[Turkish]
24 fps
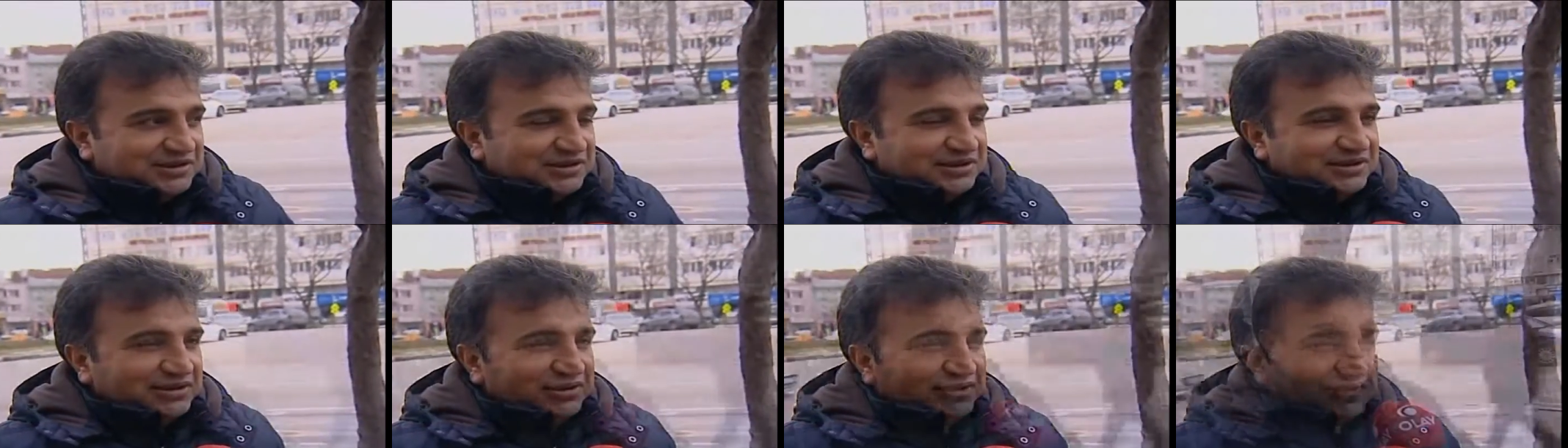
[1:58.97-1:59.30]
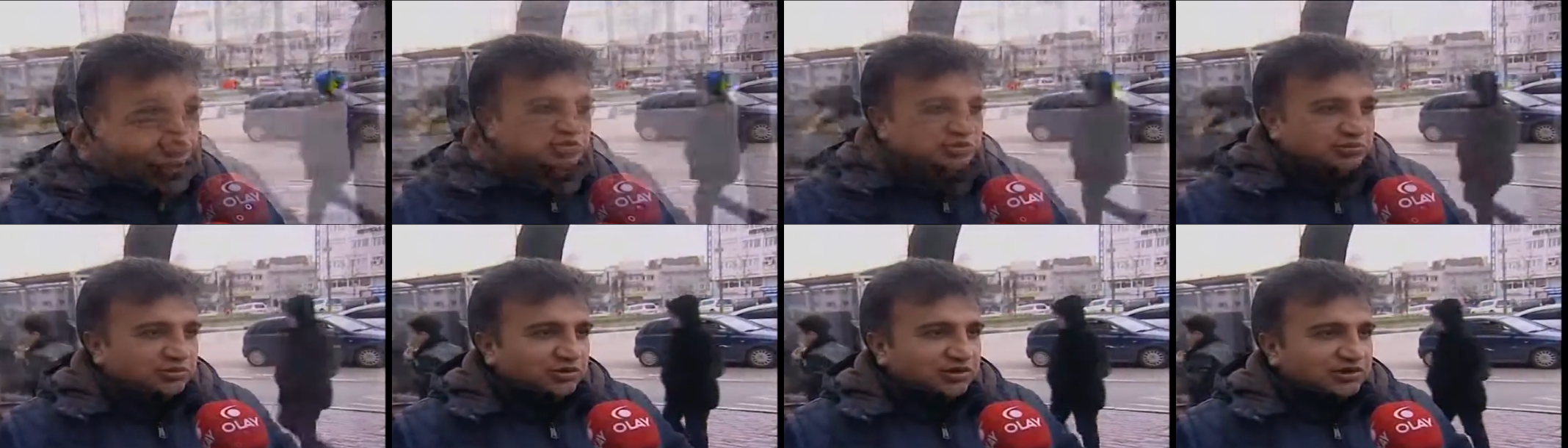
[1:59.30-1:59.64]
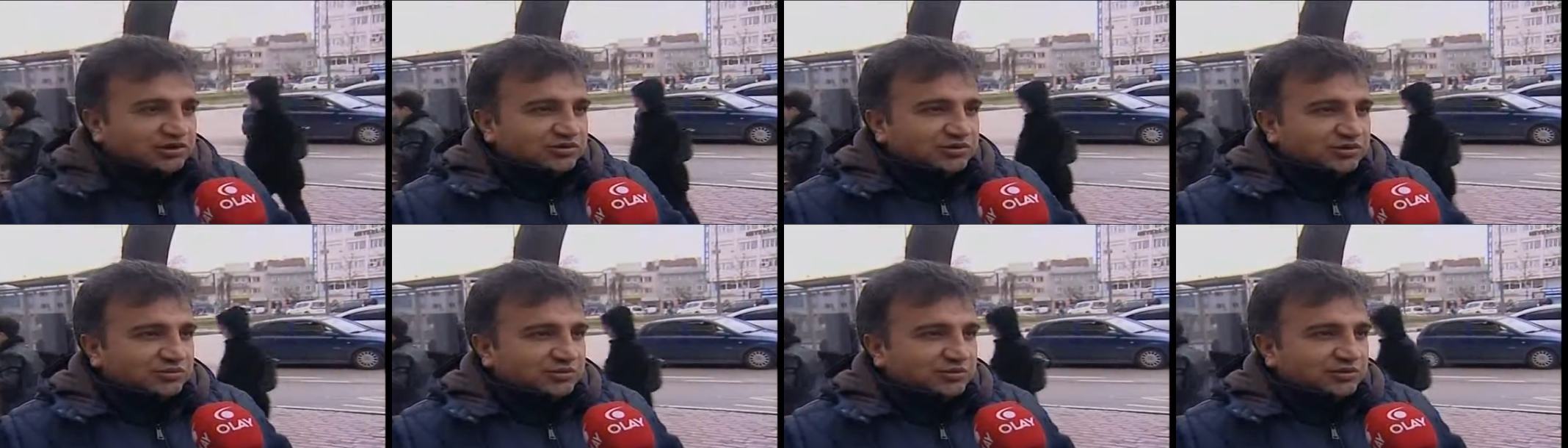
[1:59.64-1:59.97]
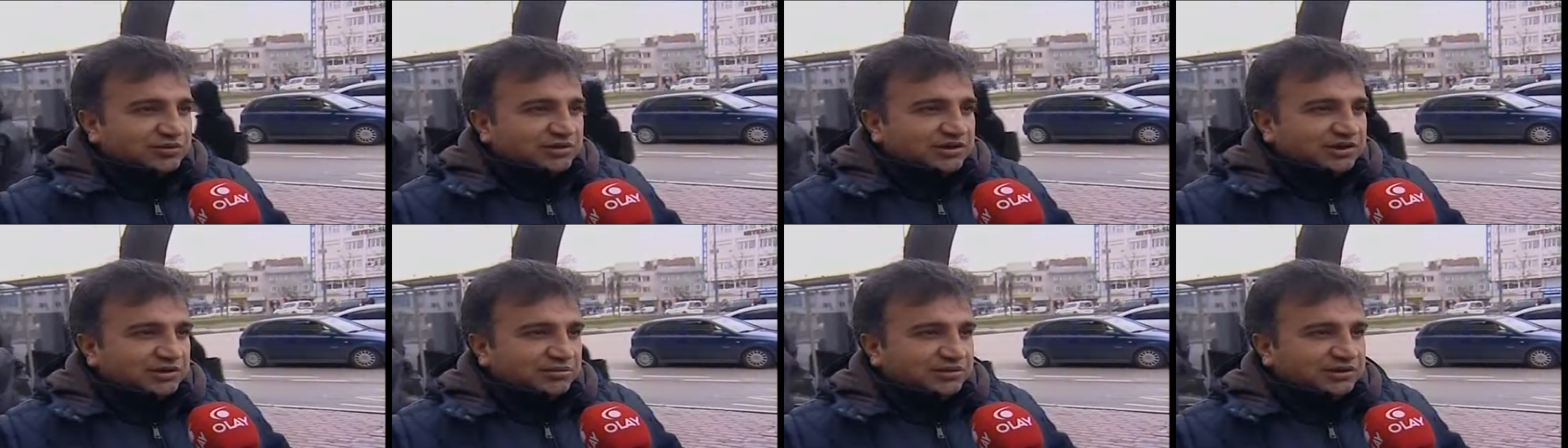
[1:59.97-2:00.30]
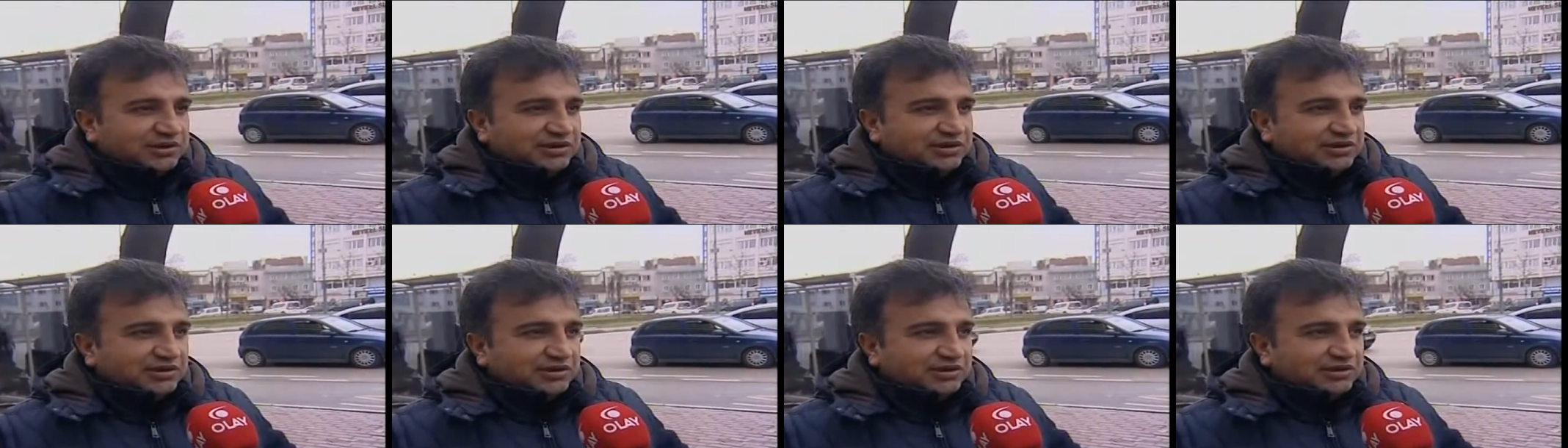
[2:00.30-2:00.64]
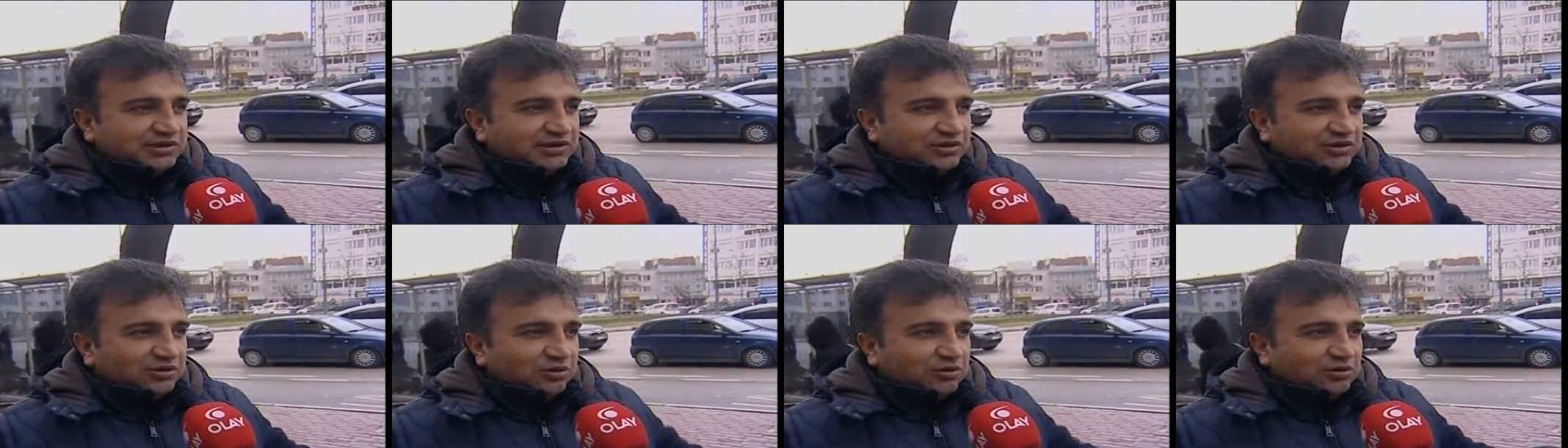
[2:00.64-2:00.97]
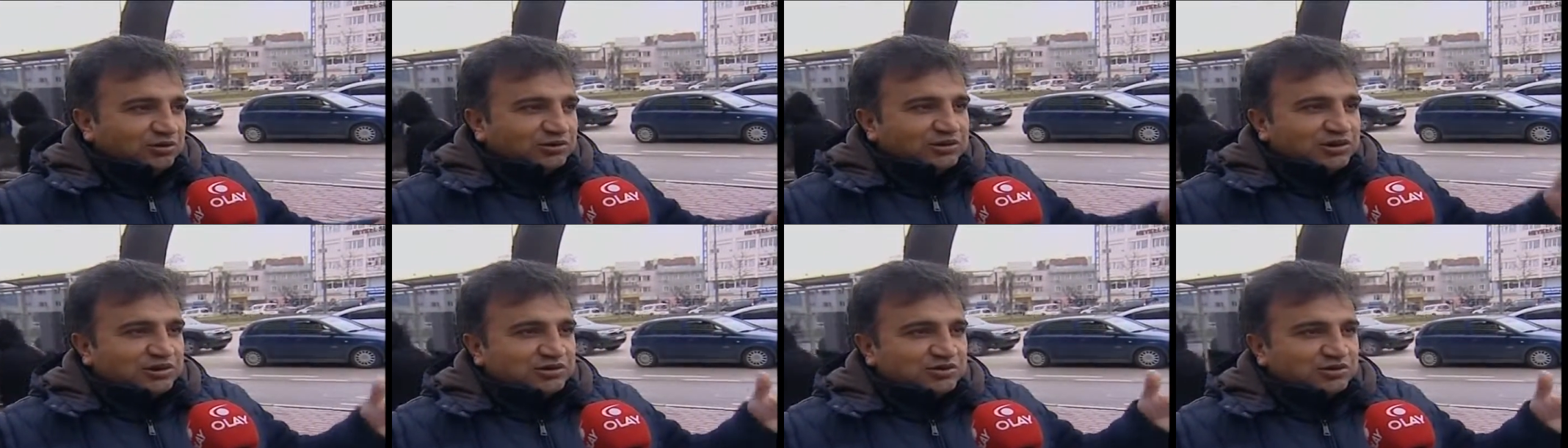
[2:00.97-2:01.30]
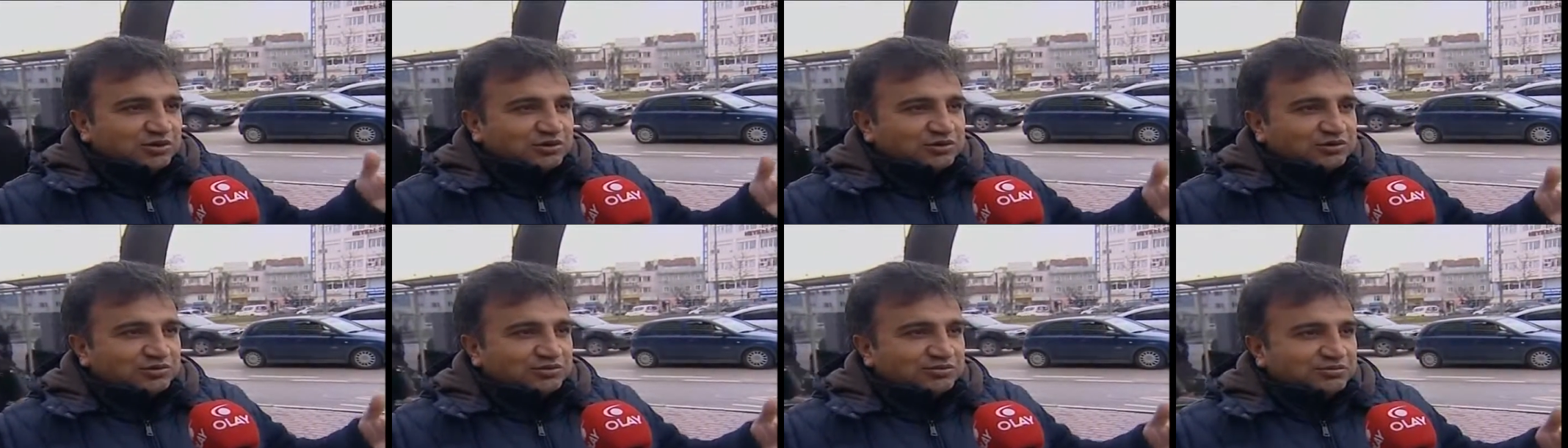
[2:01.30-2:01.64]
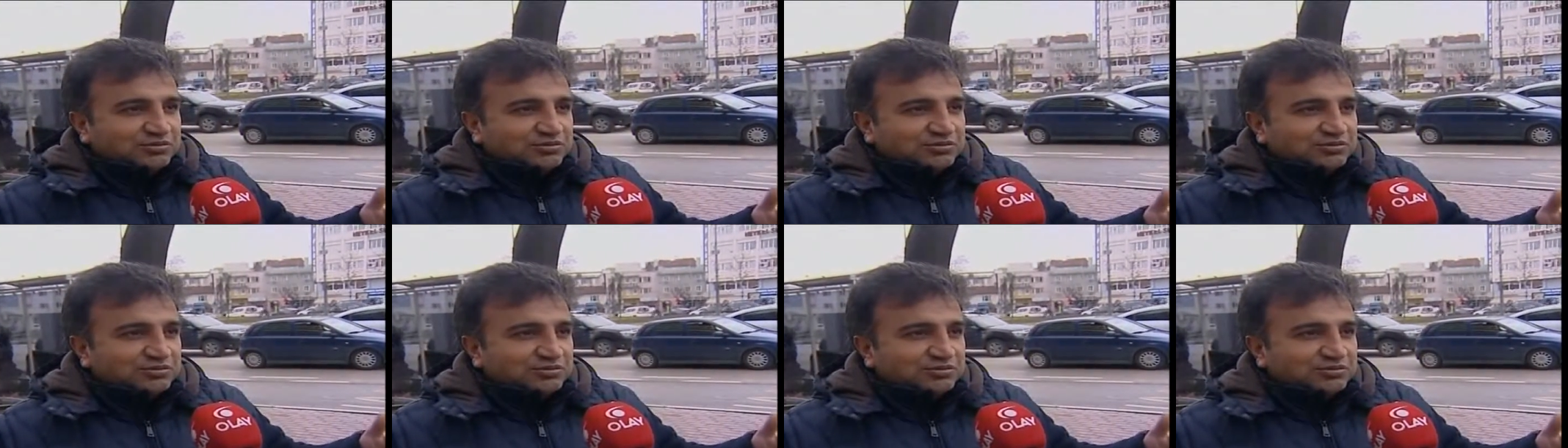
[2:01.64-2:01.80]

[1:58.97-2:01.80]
Başarılı bir öğrenci olmama rağmen okuldan soğudum.